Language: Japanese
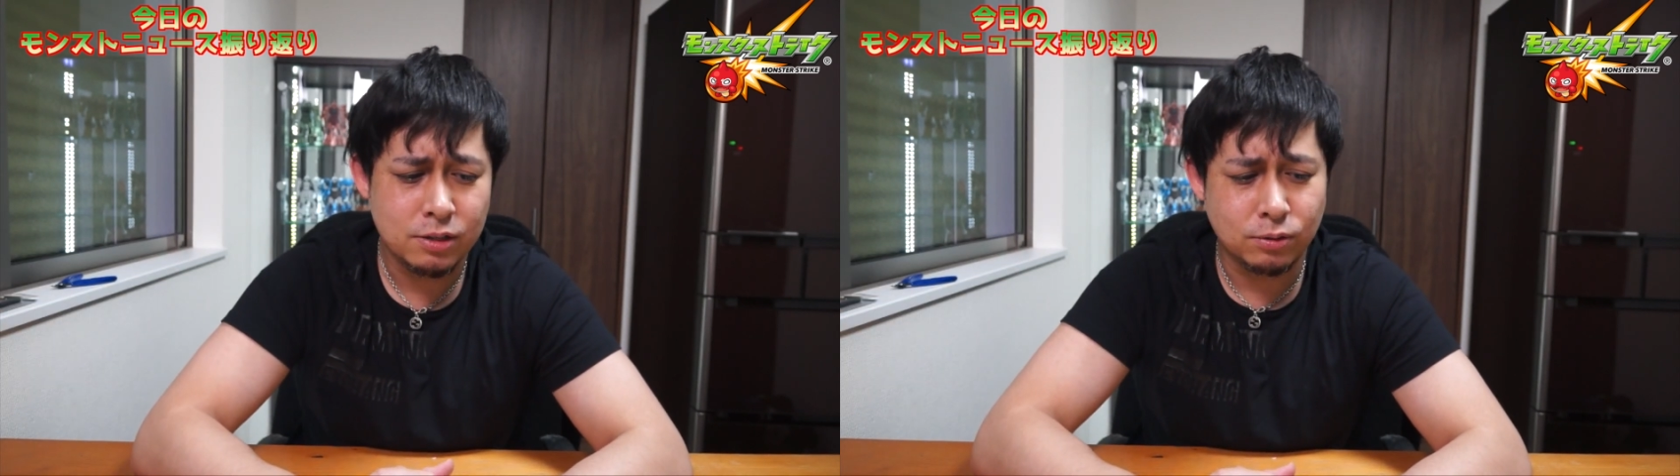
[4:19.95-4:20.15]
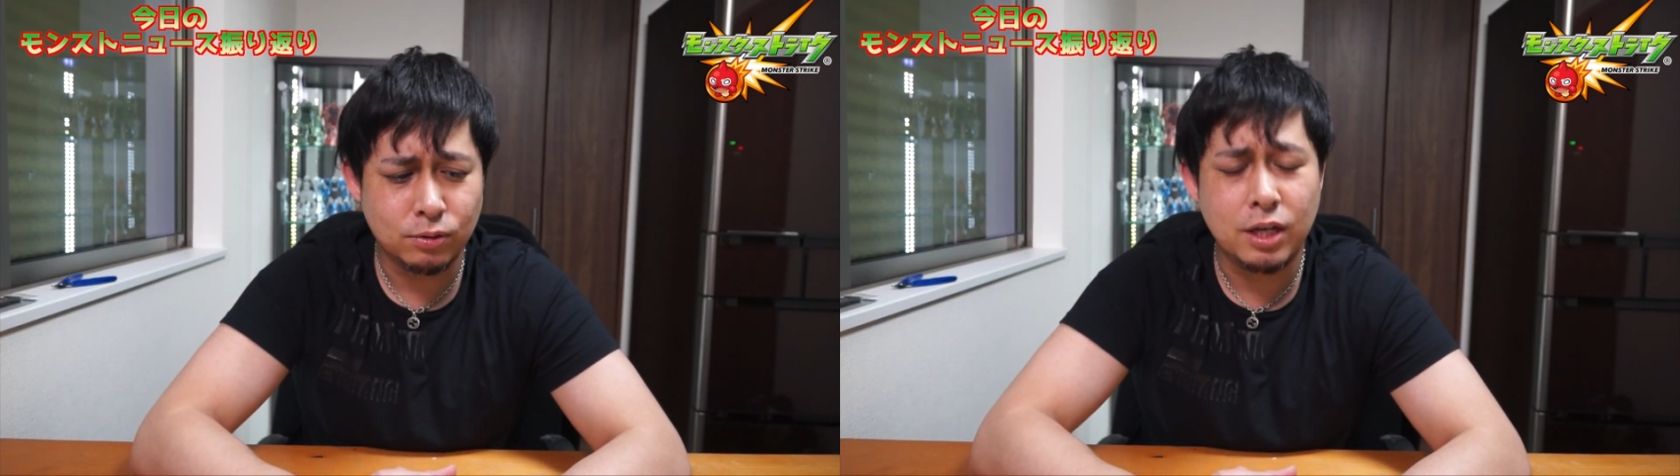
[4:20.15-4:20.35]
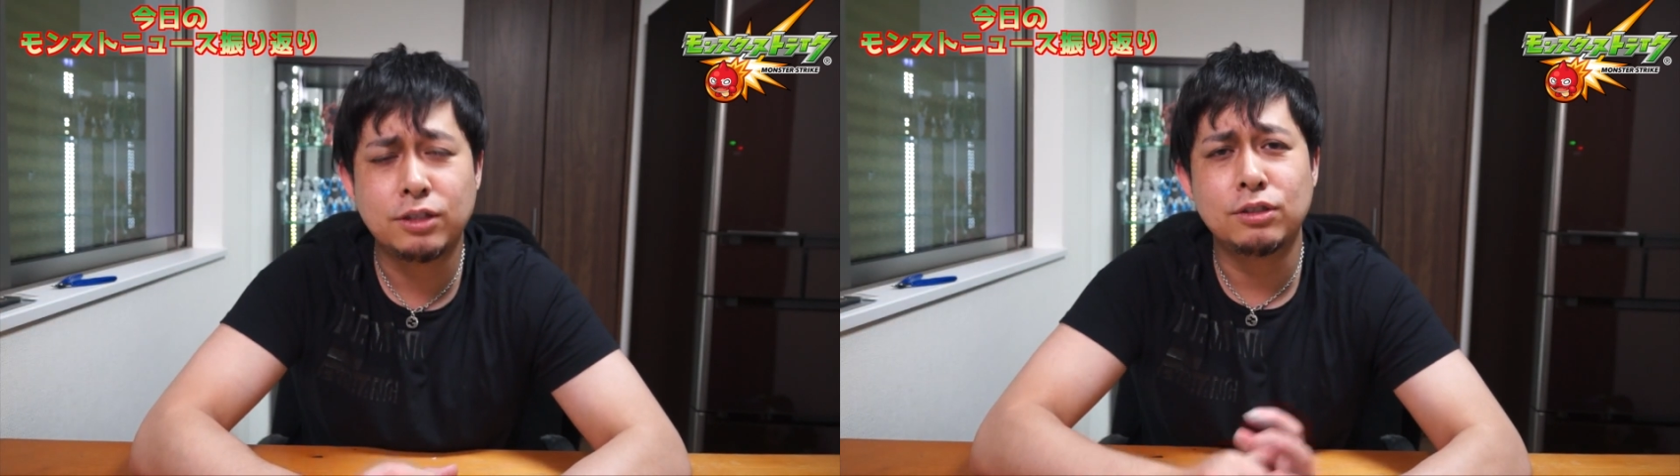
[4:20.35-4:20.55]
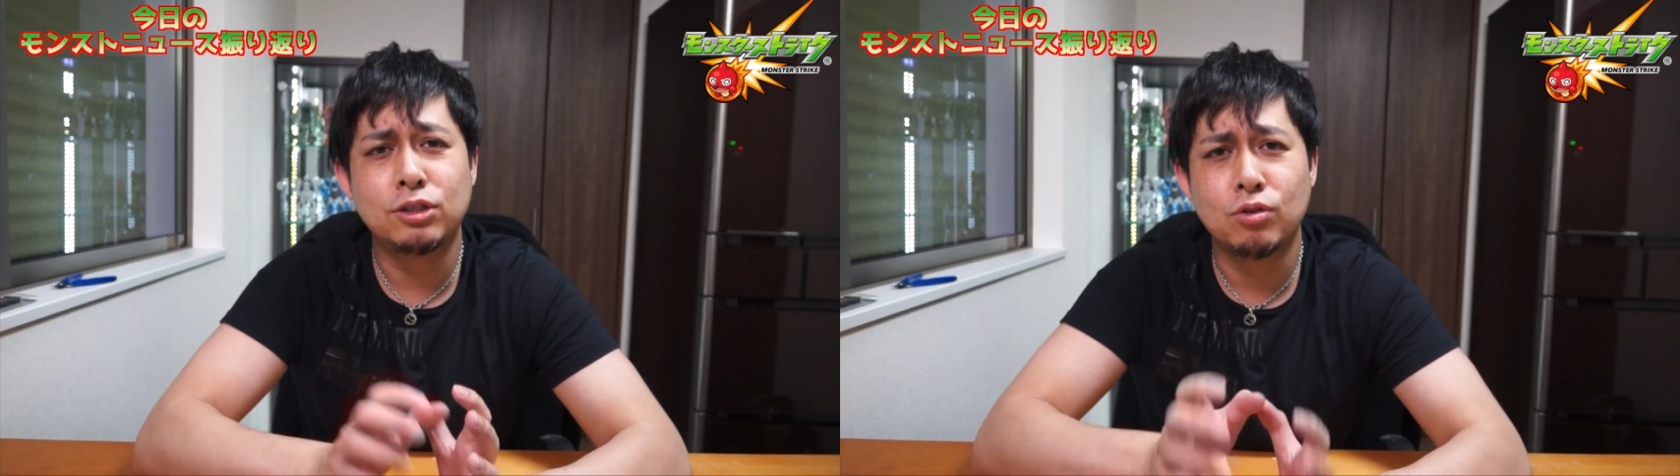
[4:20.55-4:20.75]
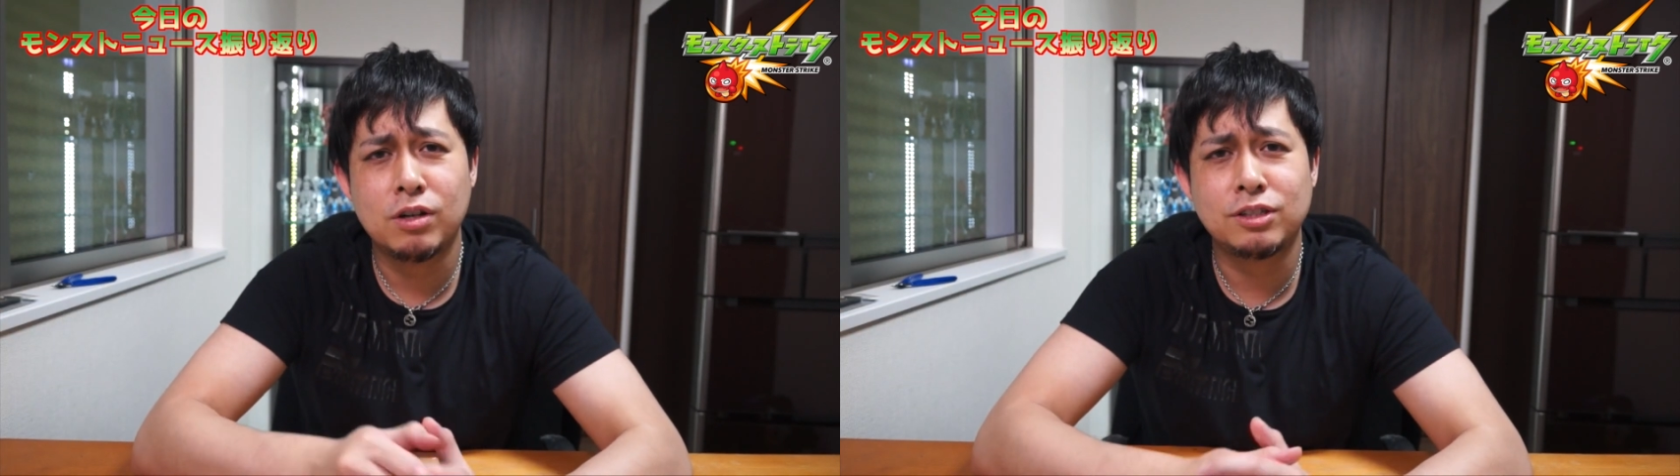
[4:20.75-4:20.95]
この
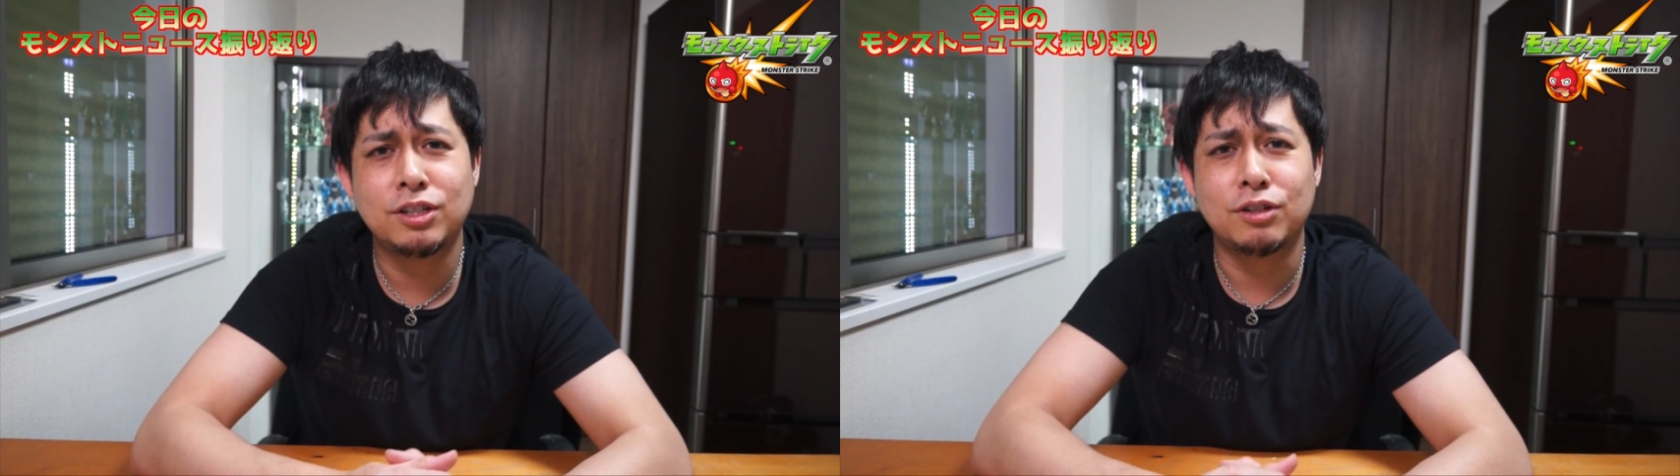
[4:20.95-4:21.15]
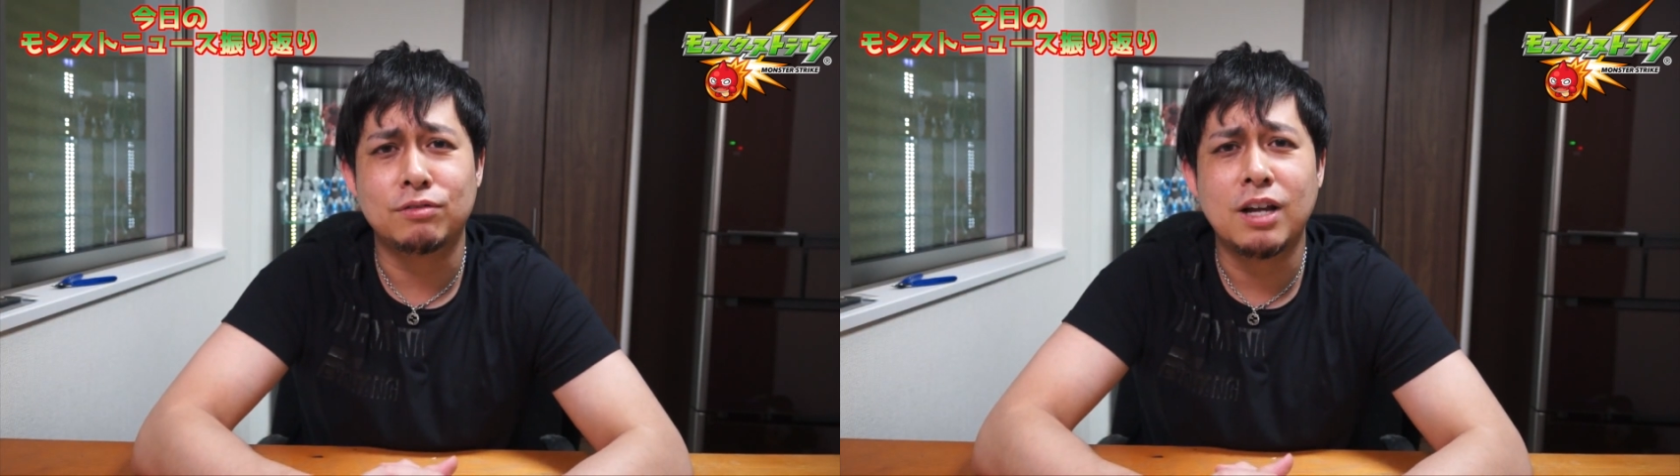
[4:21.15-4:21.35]
エクストラスキル